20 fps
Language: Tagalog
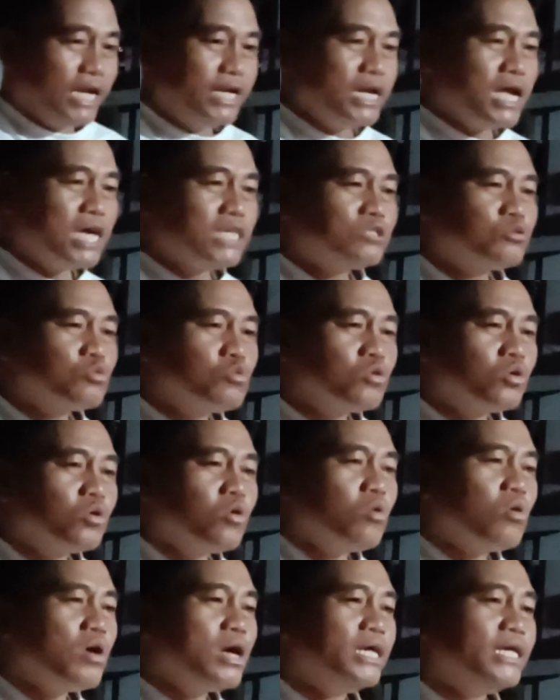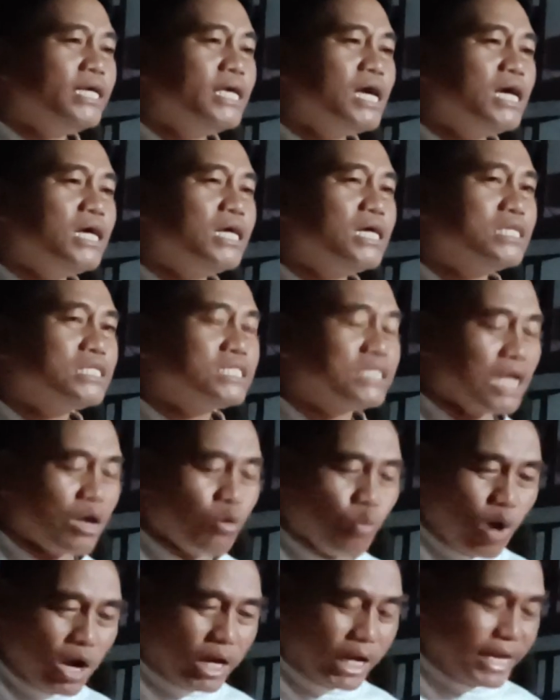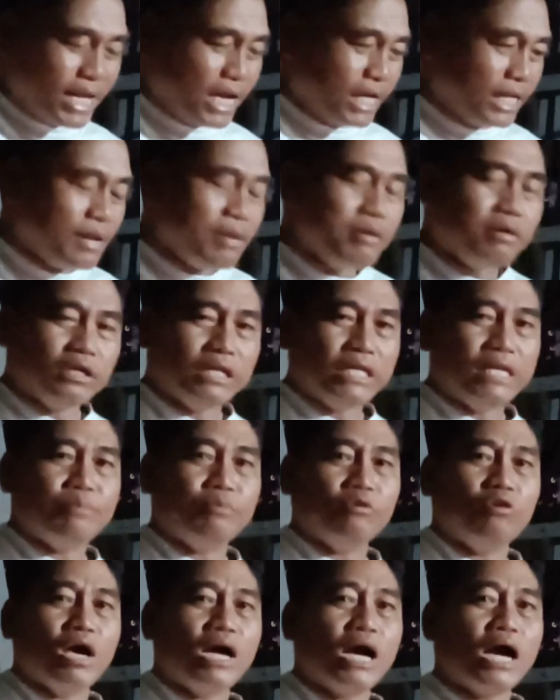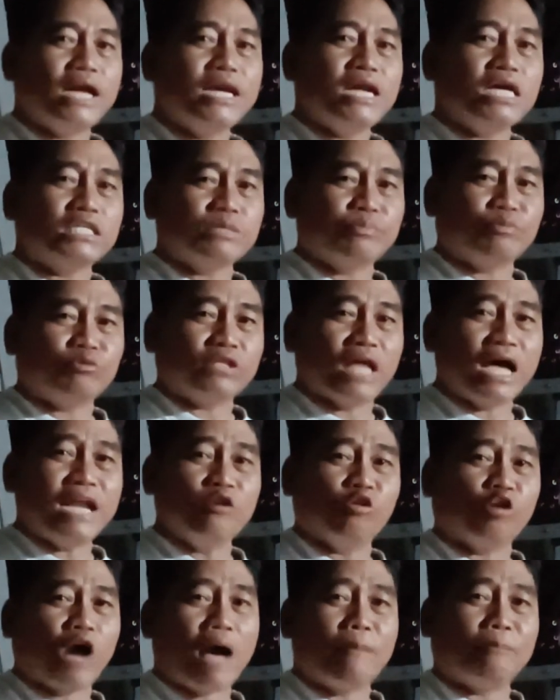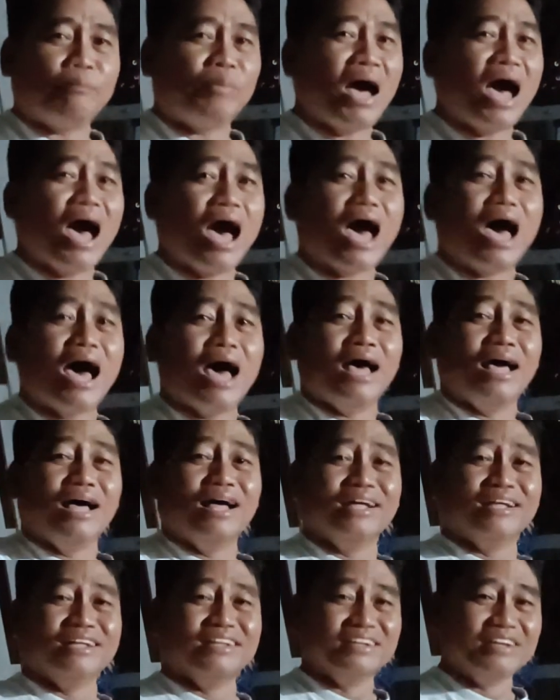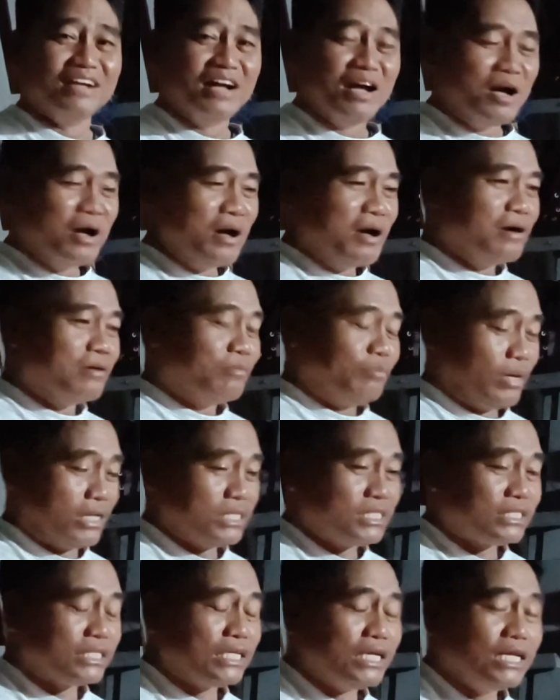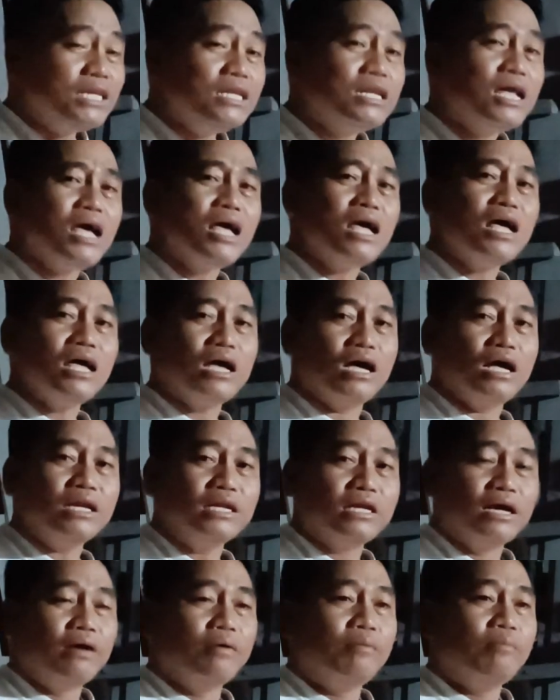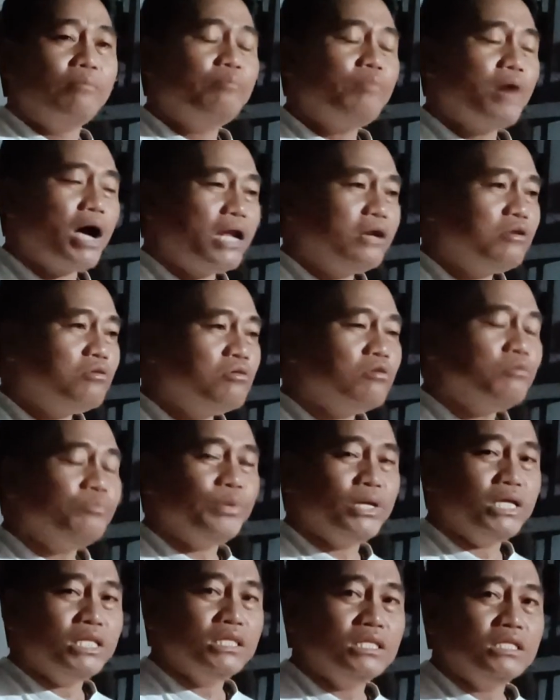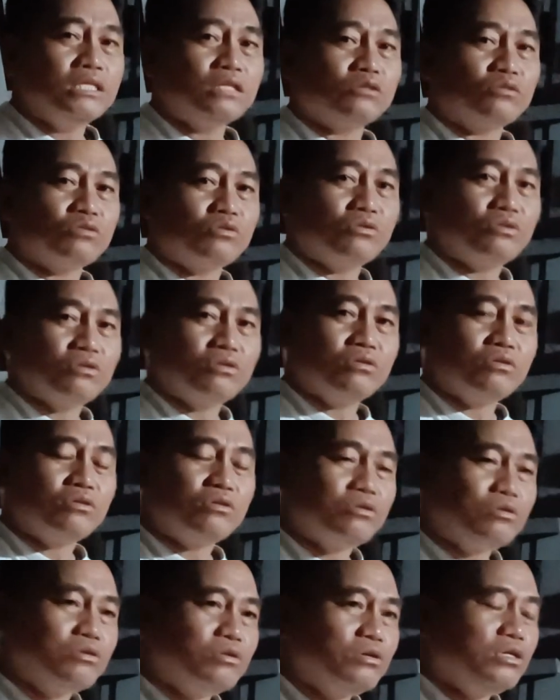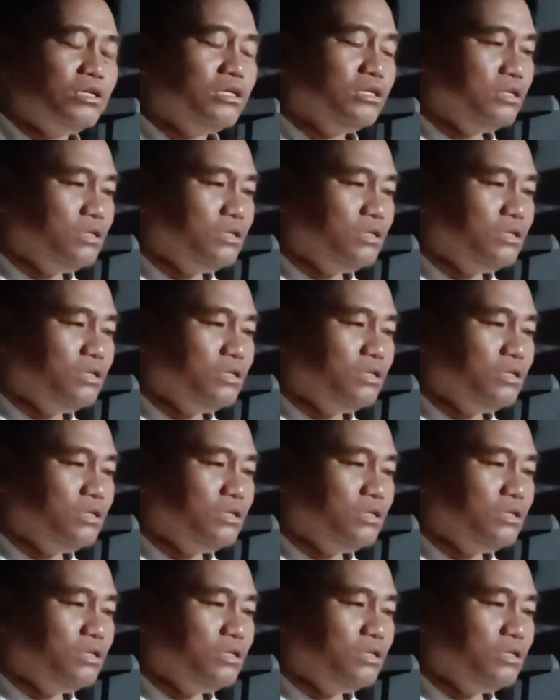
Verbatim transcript: Nasuko ang iyang asawa Kayang nabilang anak sa putano ka pa Pastila manong bintoy